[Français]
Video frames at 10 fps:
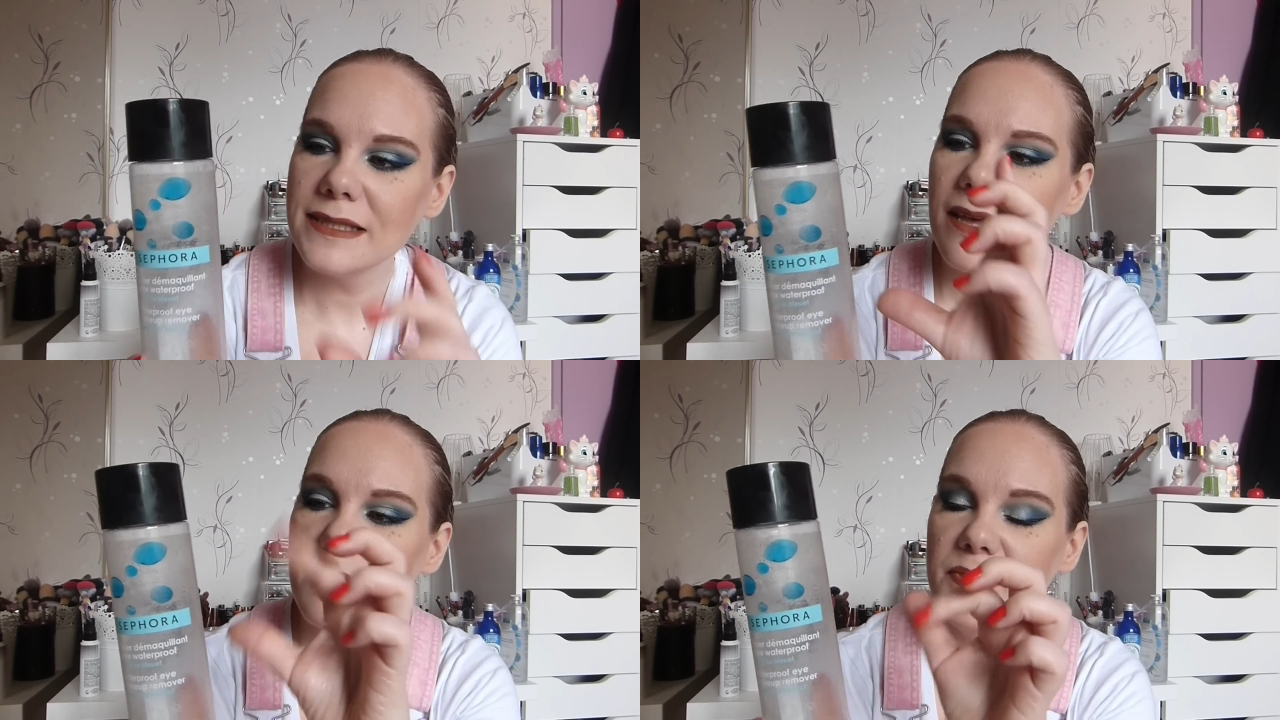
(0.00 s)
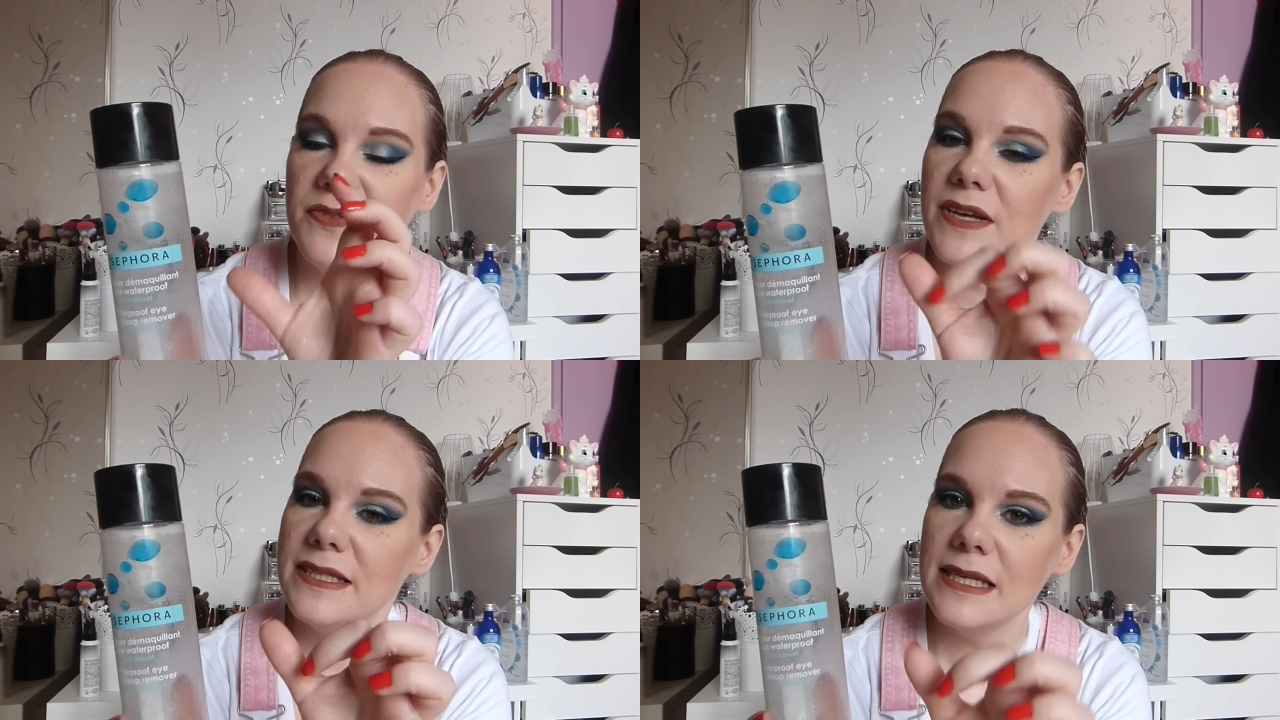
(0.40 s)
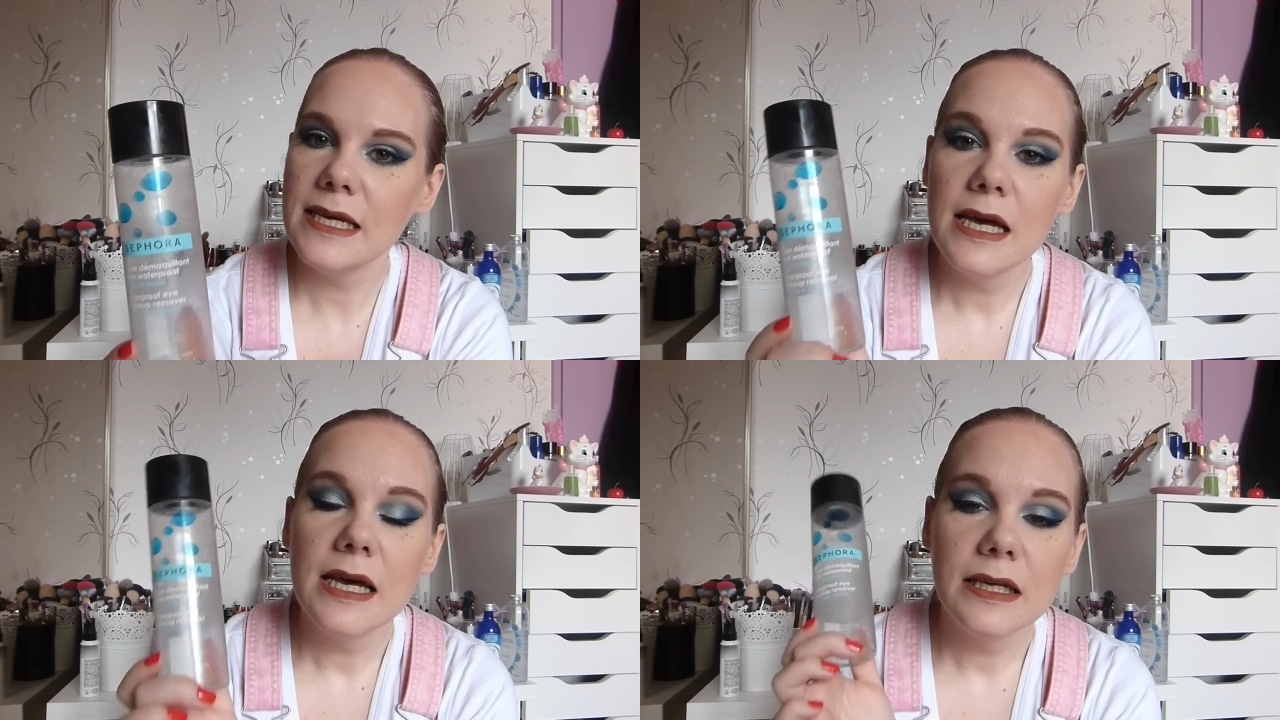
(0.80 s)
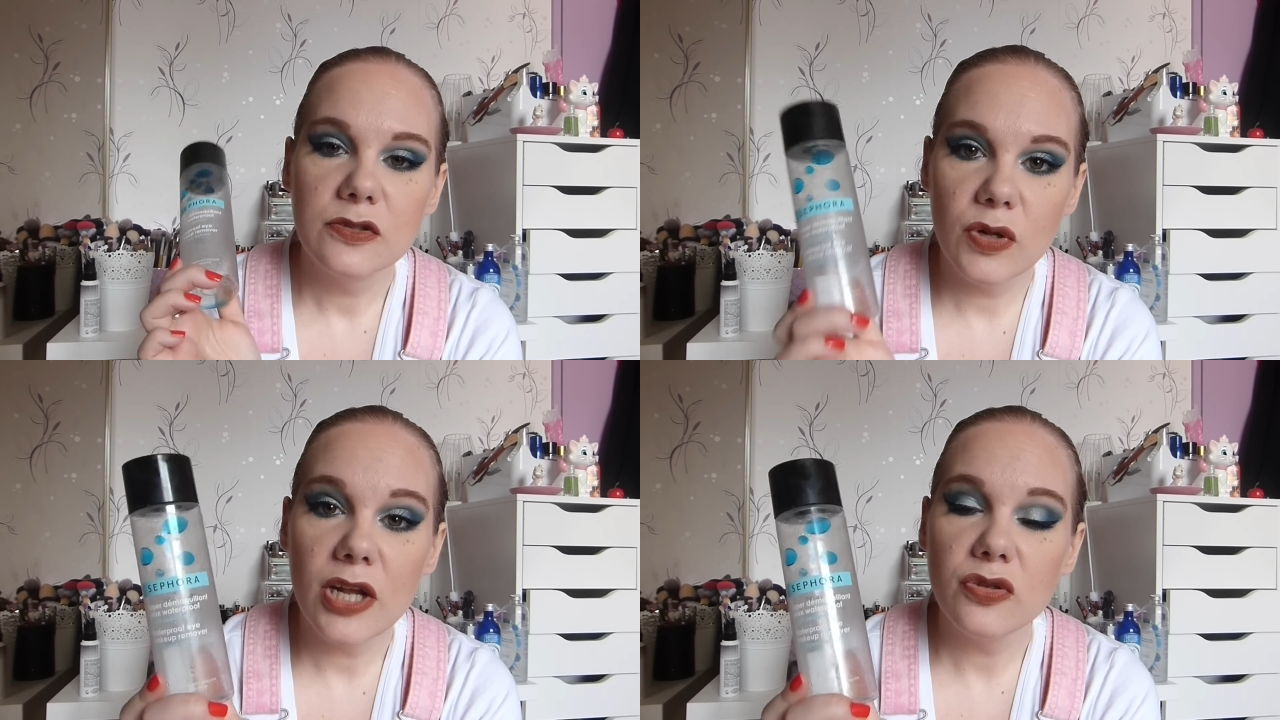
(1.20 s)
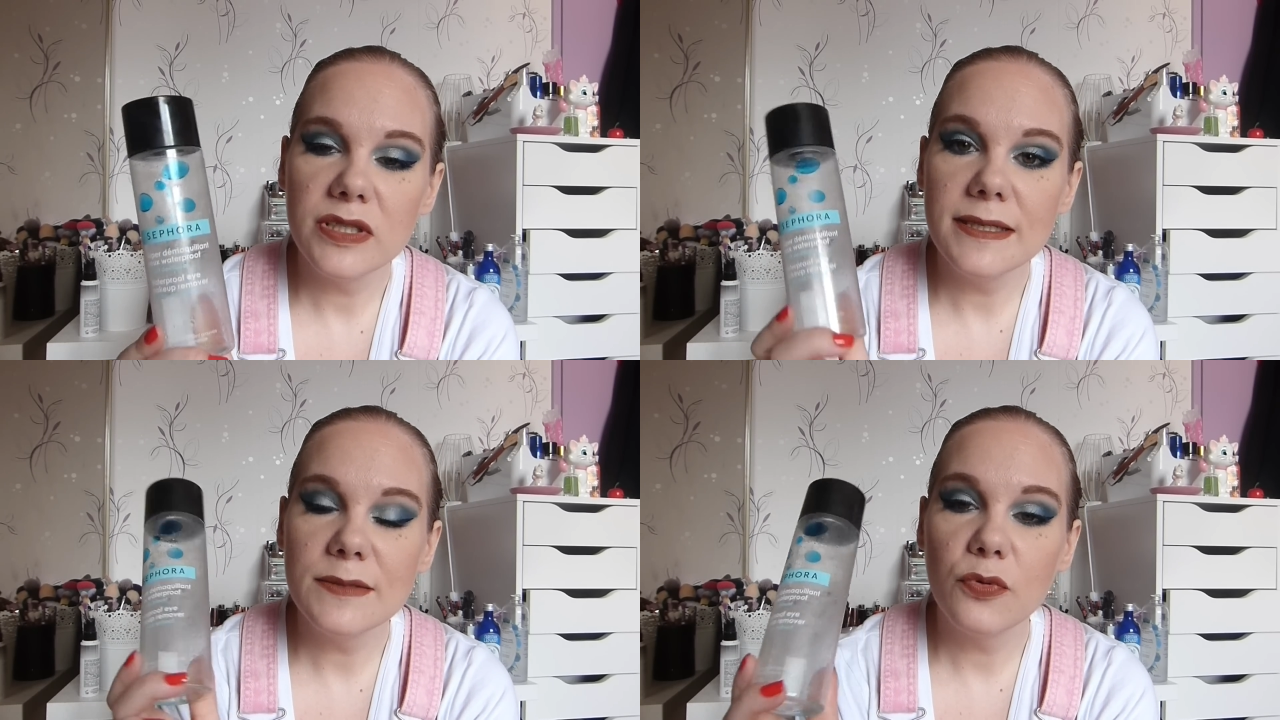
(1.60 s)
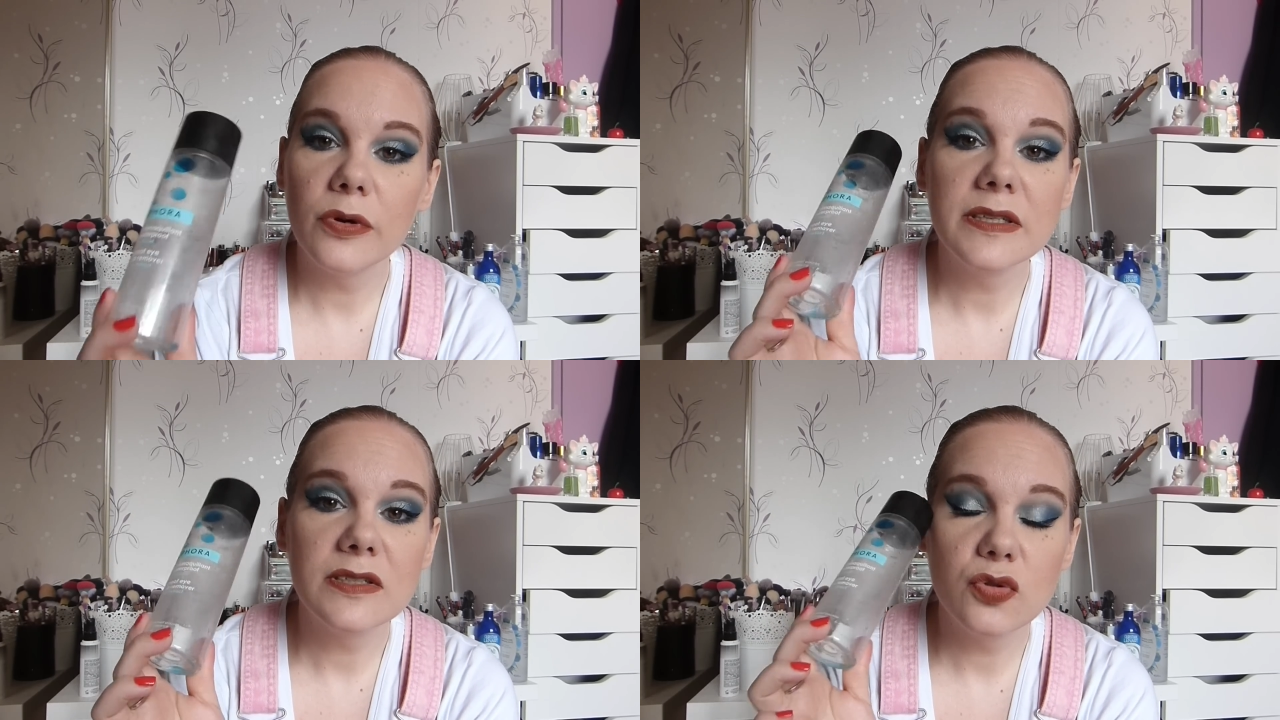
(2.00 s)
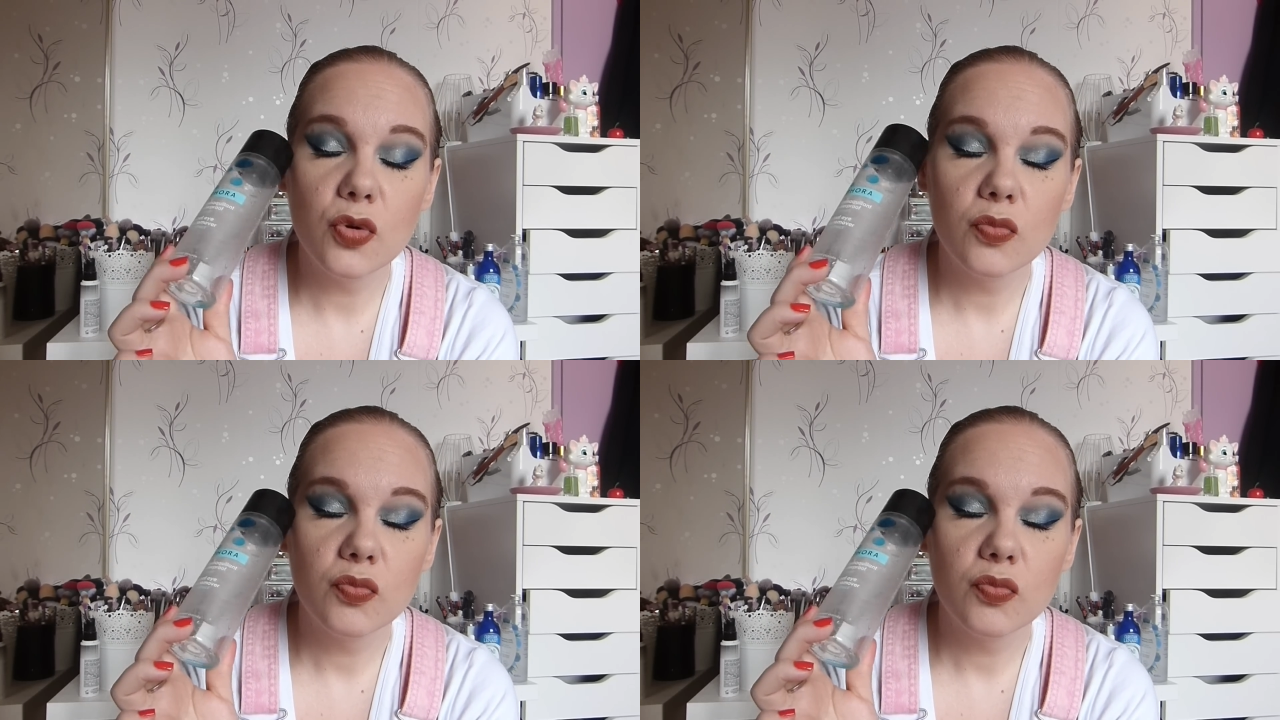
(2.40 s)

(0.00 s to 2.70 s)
c'est un biphasé. Celui-là j'utilise pour les yeux